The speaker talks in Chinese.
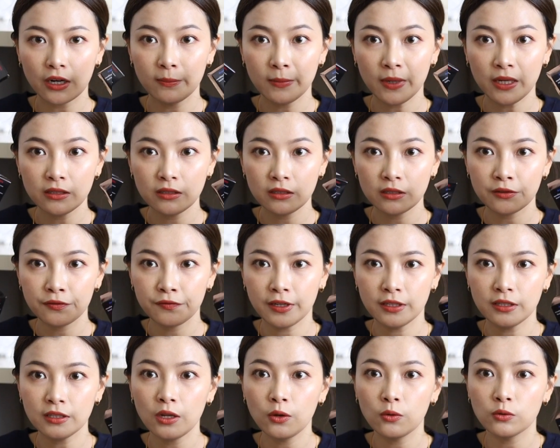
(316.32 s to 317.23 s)
阿玛尼的
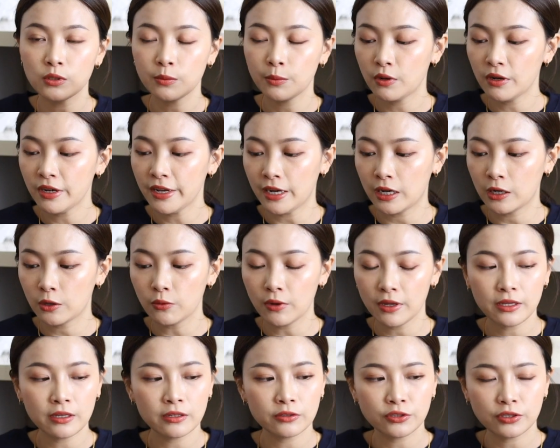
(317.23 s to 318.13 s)
粉底，我这边有两
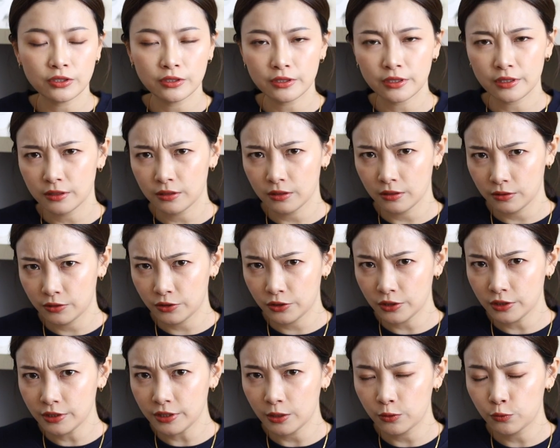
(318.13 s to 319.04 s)
罐，一个是这个
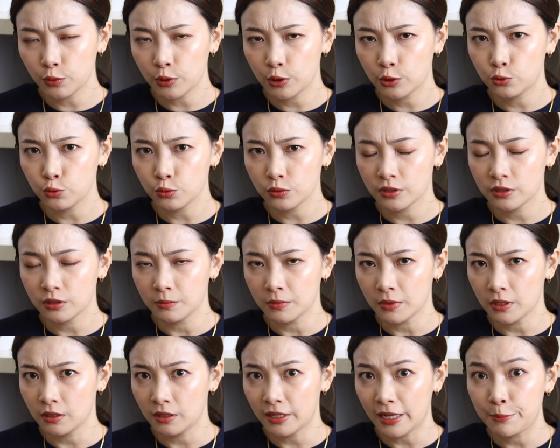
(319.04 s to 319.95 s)
之前推出的什
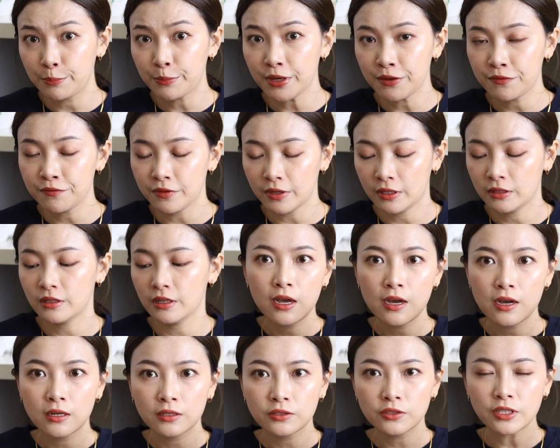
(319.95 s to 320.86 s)
么蓝瓶粉底，
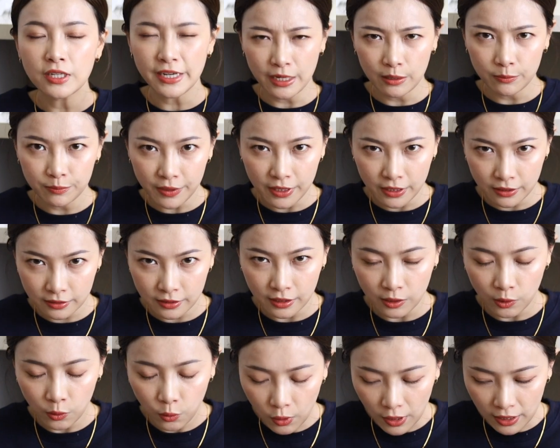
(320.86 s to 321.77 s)
这两瓶
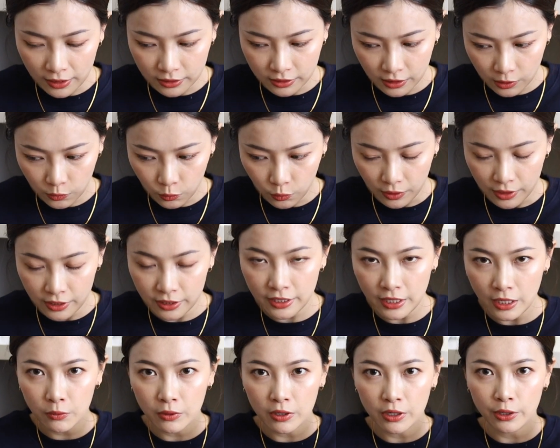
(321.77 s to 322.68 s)
的话呢，我应
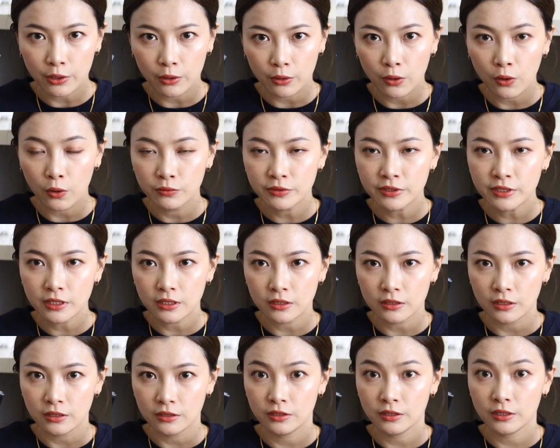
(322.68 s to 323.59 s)
该会留红色
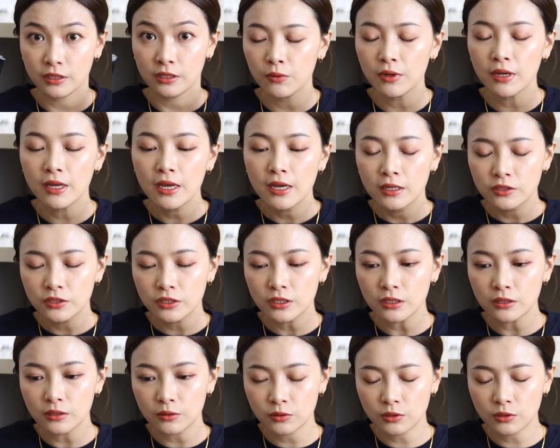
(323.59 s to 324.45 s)
的这个，因为这